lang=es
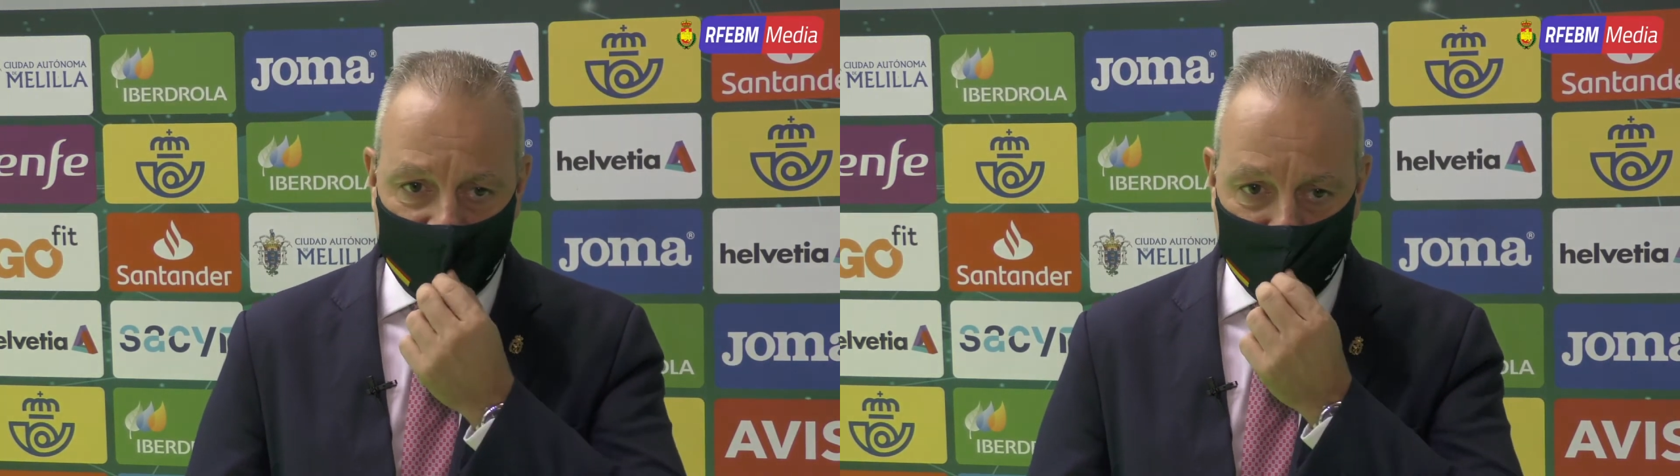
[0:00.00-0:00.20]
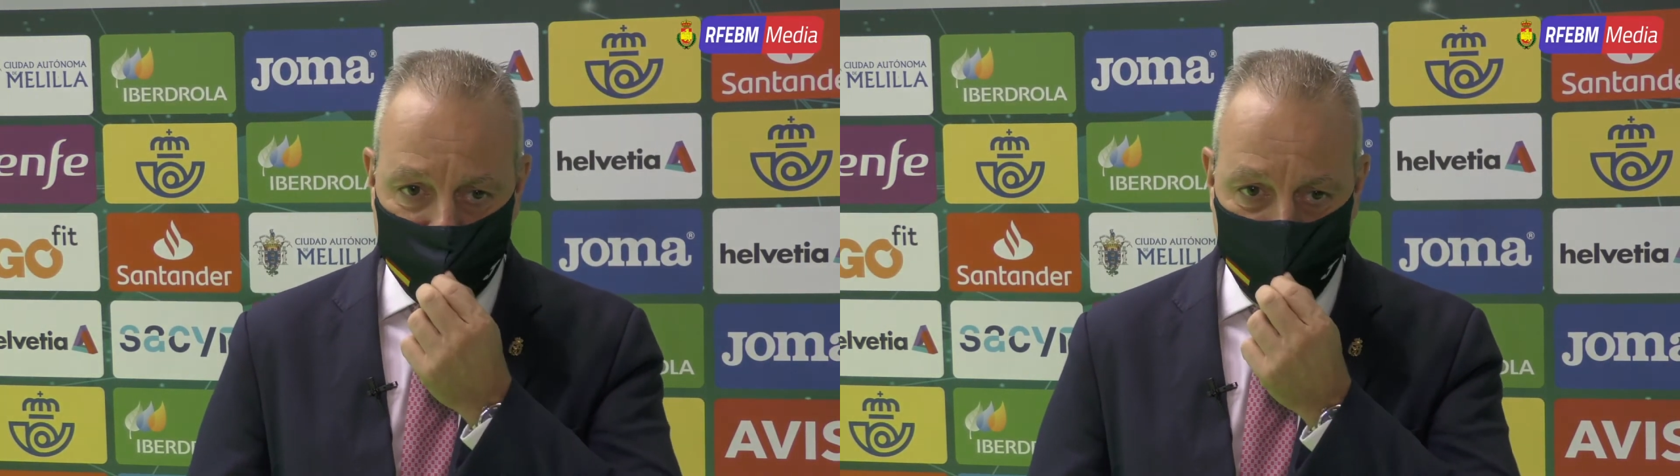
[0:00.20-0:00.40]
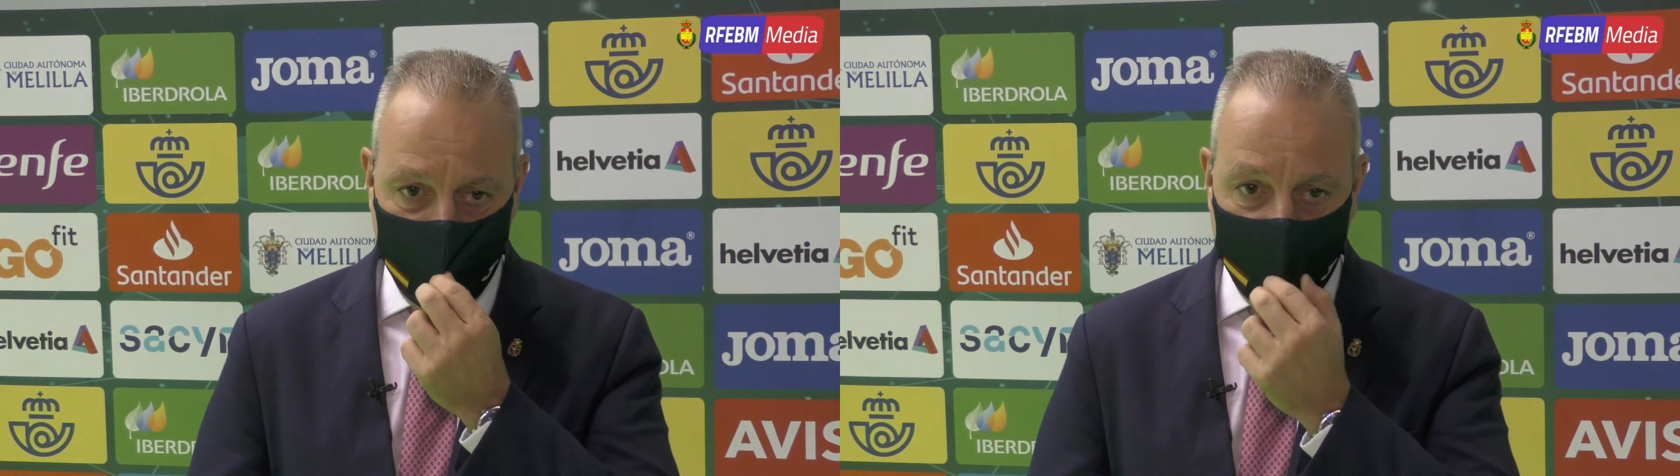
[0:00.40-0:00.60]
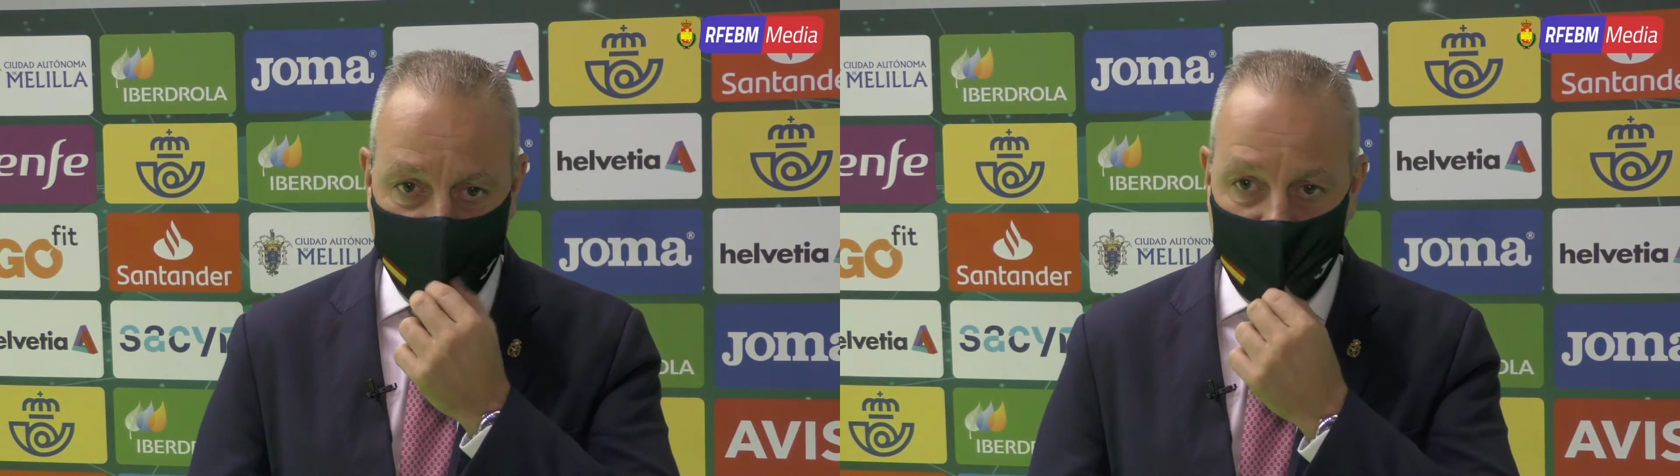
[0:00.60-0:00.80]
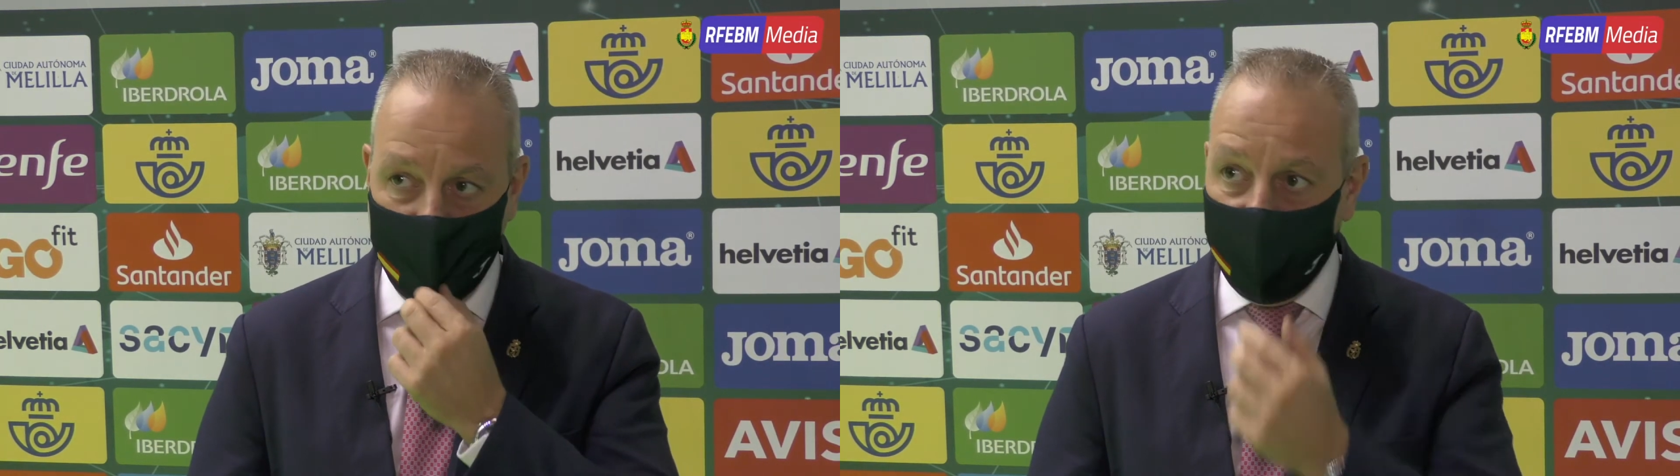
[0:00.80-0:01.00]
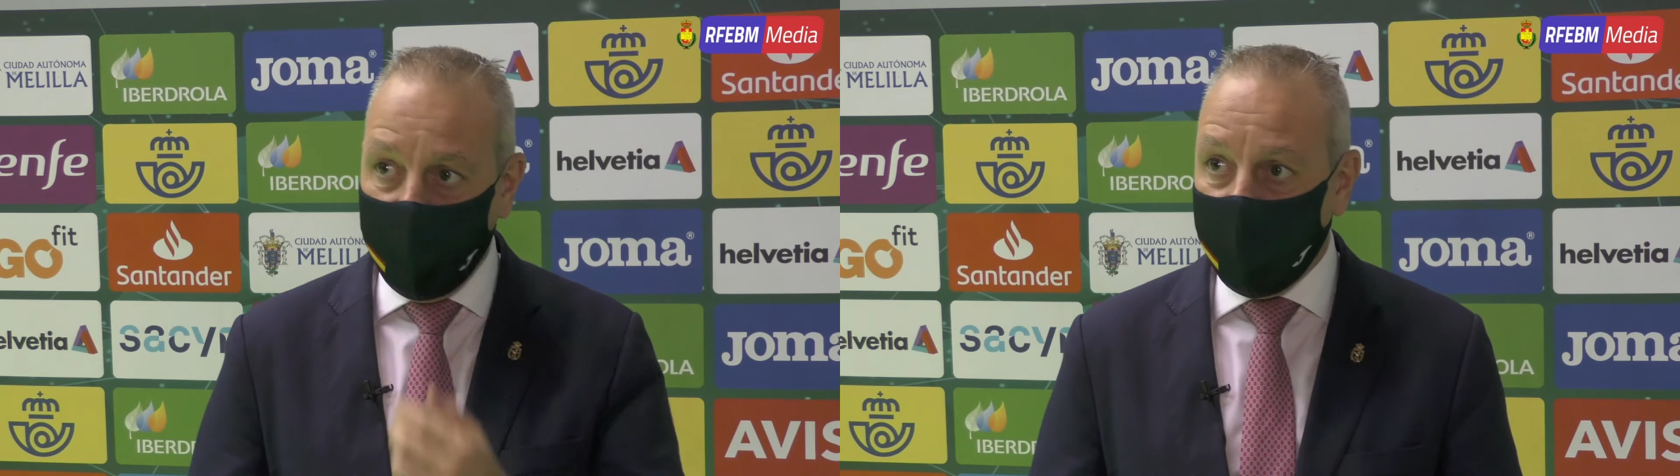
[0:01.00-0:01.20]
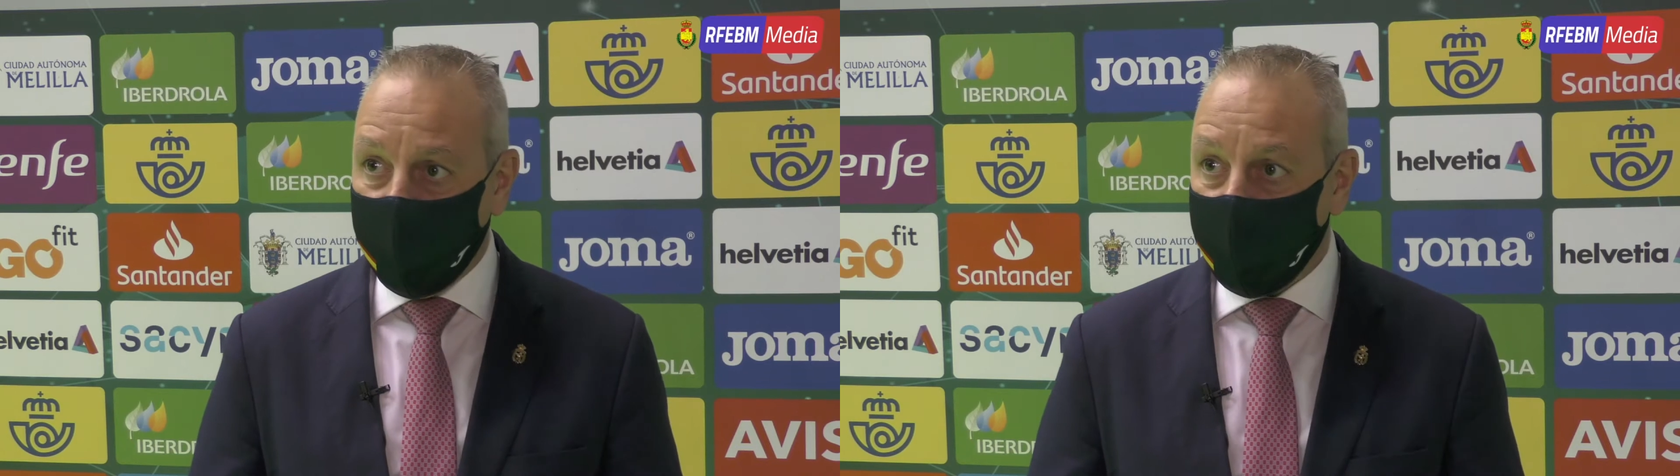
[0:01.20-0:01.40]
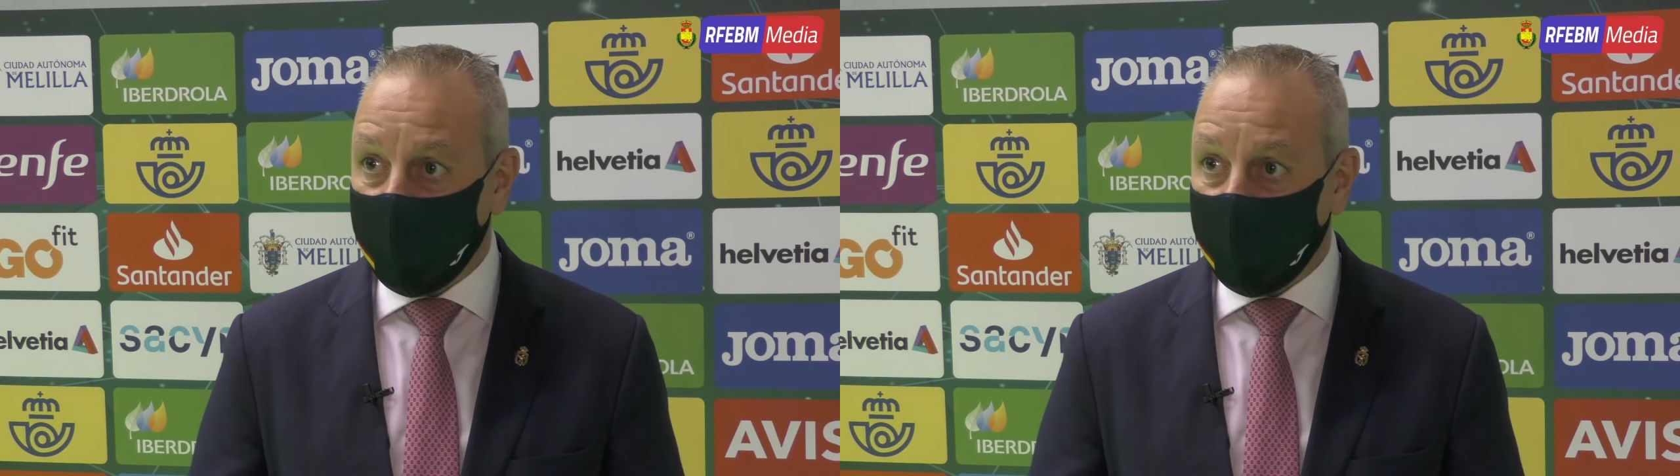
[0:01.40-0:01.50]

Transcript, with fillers: Ayer era,